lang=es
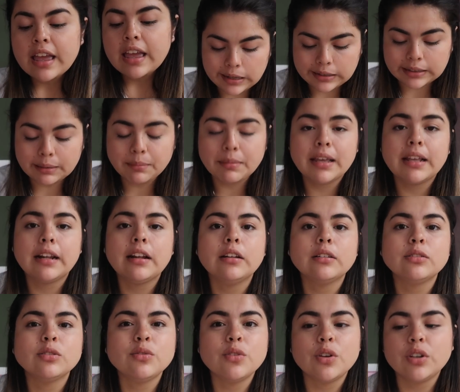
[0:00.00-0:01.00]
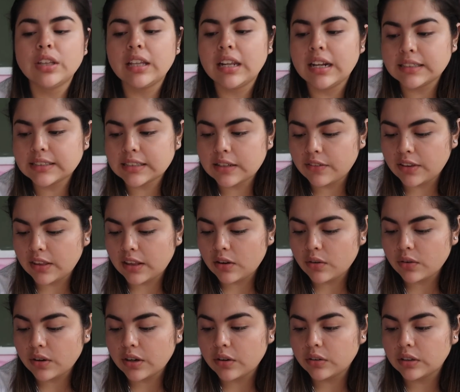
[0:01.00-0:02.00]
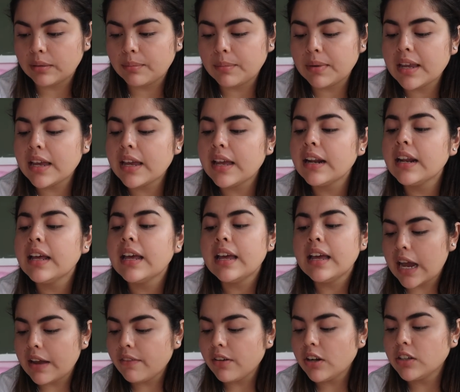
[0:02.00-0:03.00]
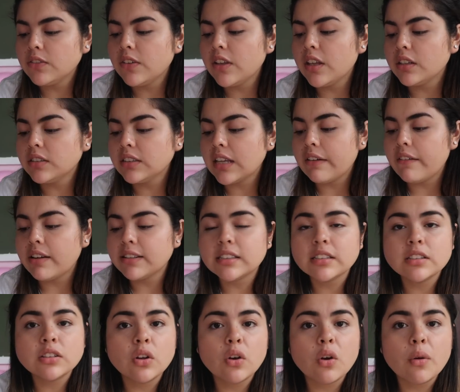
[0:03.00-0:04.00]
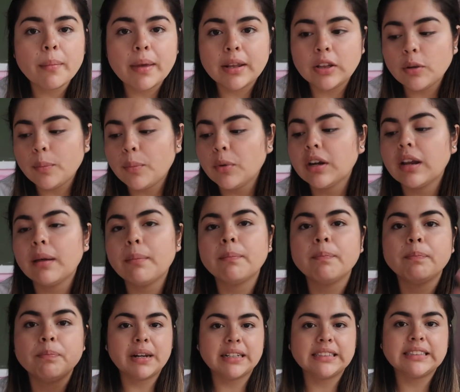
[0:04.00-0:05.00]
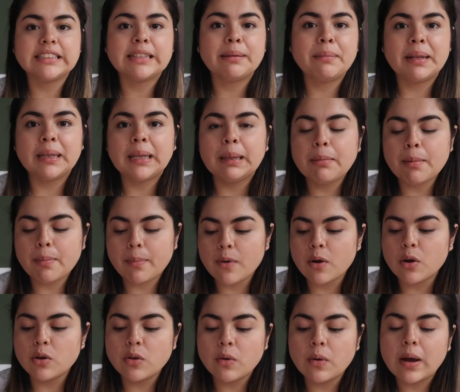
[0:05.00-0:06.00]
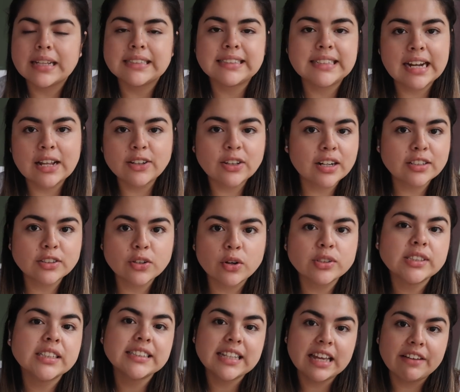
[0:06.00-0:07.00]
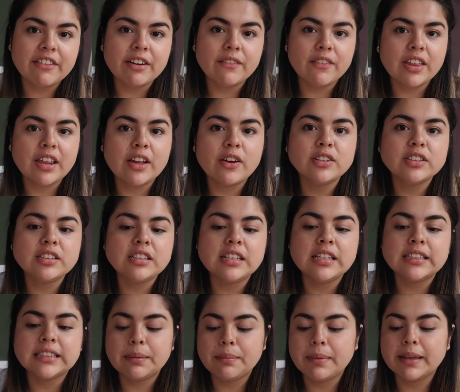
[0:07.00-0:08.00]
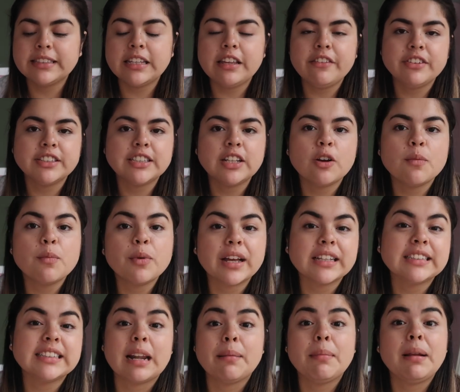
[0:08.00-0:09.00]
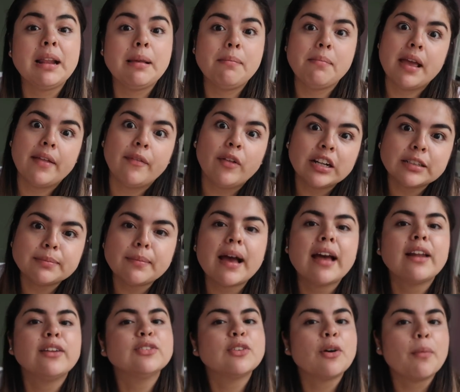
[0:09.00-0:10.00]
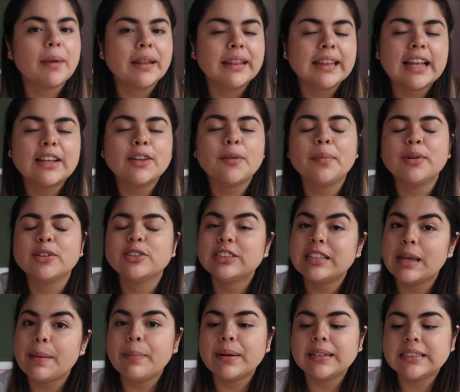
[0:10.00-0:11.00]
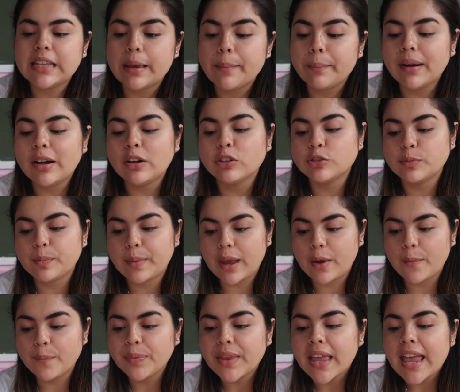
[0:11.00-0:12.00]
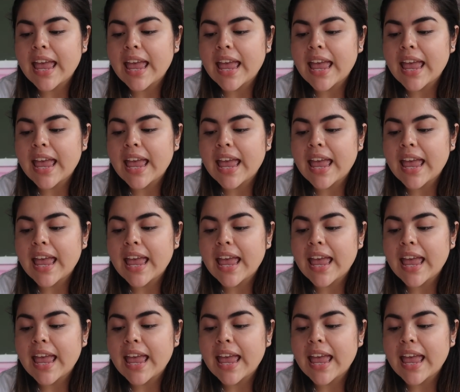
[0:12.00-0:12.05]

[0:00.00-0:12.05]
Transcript: eh, también subió Teresa video creo también. Hay varios videos que a veces no comento porque precisamente me pongo a hacer otras cosas y a ver videos y se me hace difícil como que estarme limpiando las manos, comentando, pero siempre, siempre los veo.